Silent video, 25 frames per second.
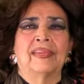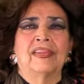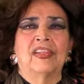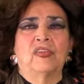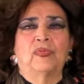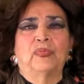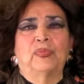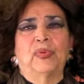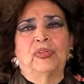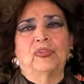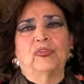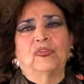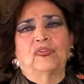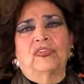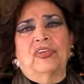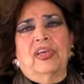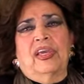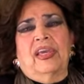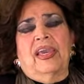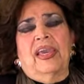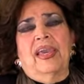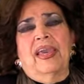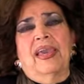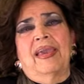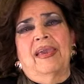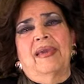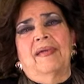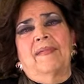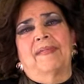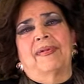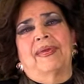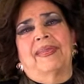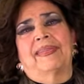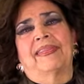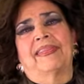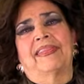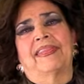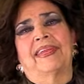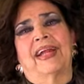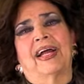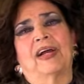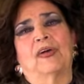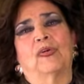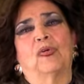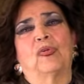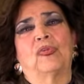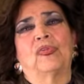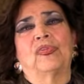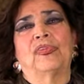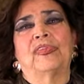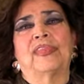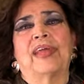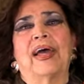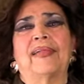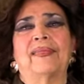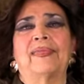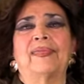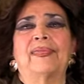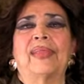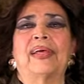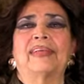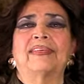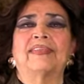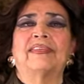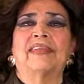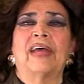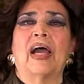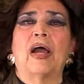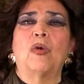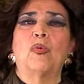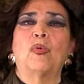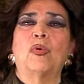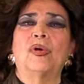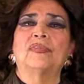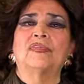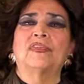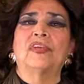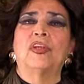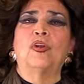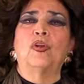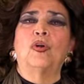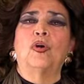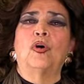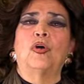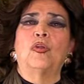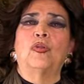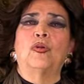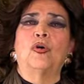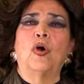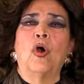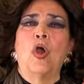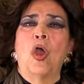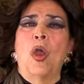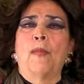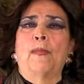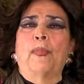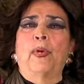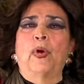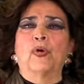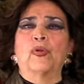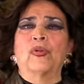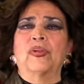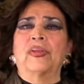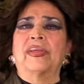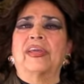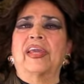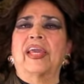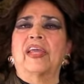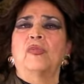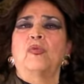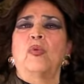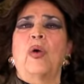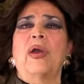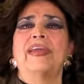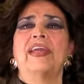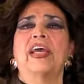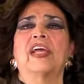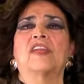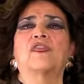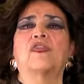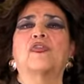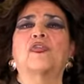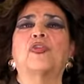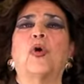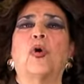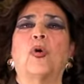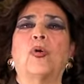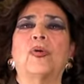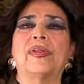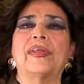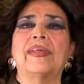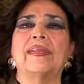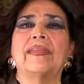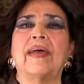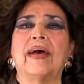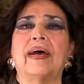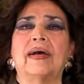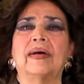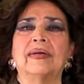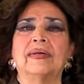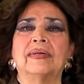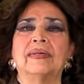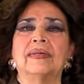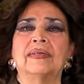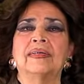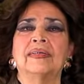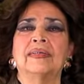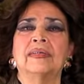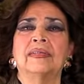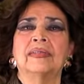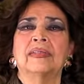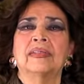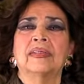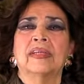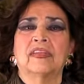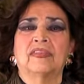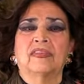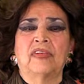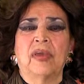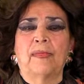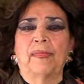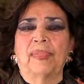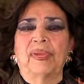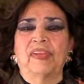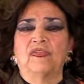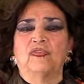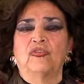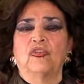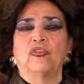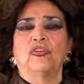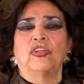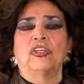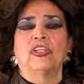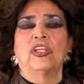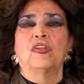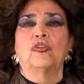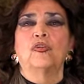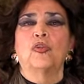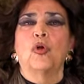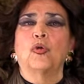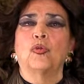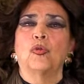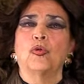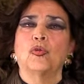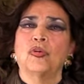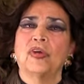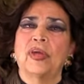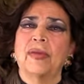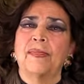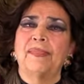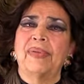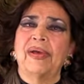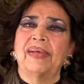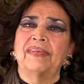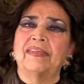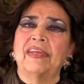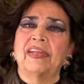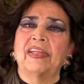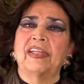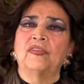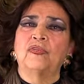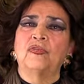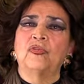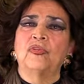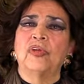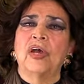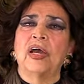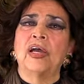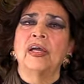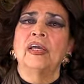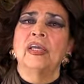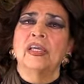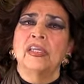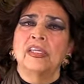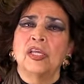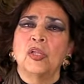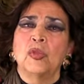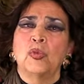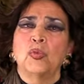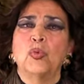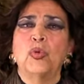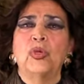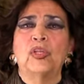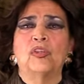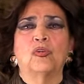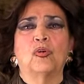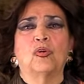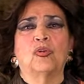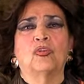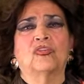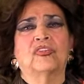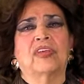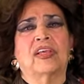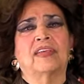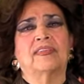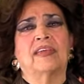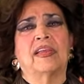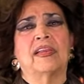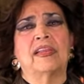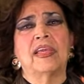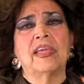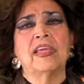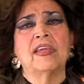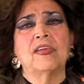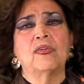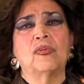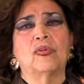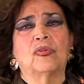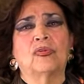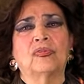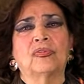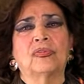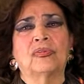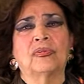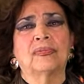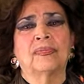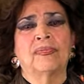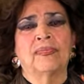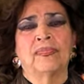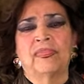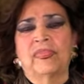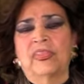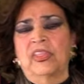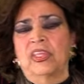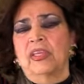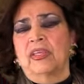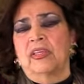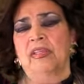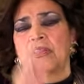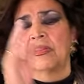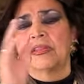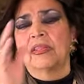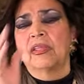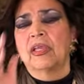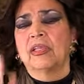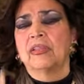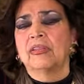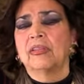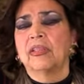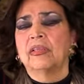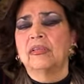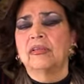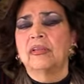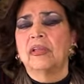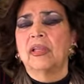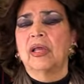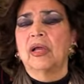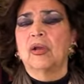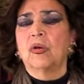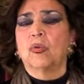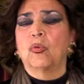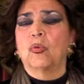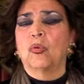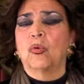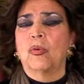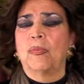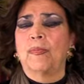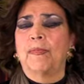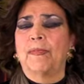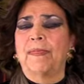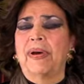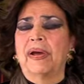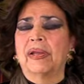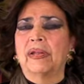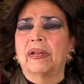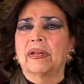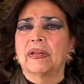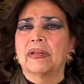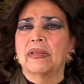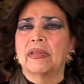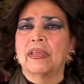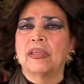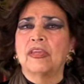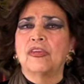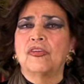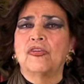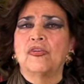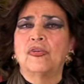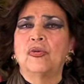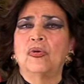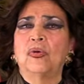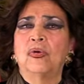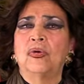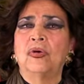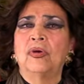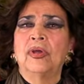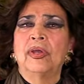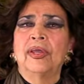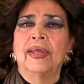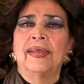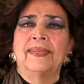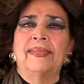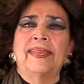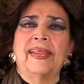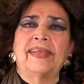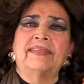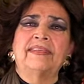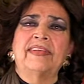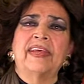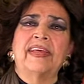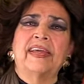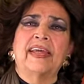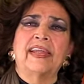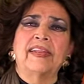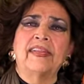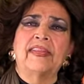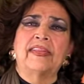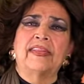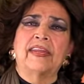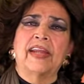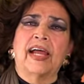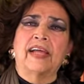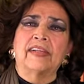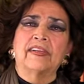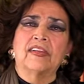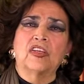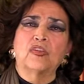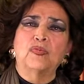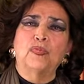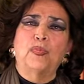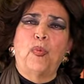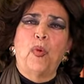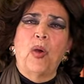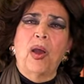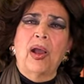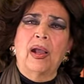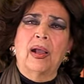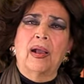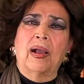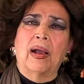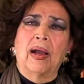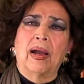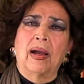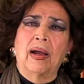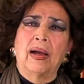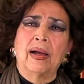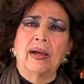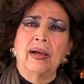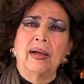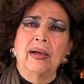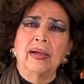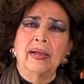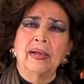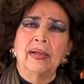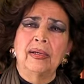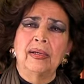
Después no sé qué vendrá con tantas aguas y lodo, porque no hay autoridad que se apensione de todo lo que pasa en la ciudad y en Tuito, los caserillos. Ti tienes la culpa, Rillo, desde que entrates por acá,